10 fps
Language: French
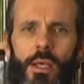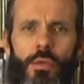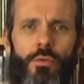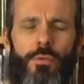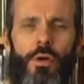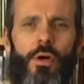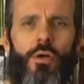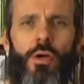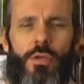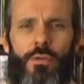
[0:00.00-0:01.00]
ils nous font
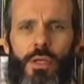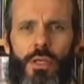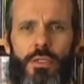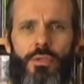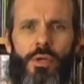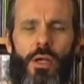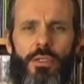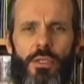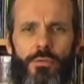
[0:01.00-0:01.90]
encore une variation. Alors cette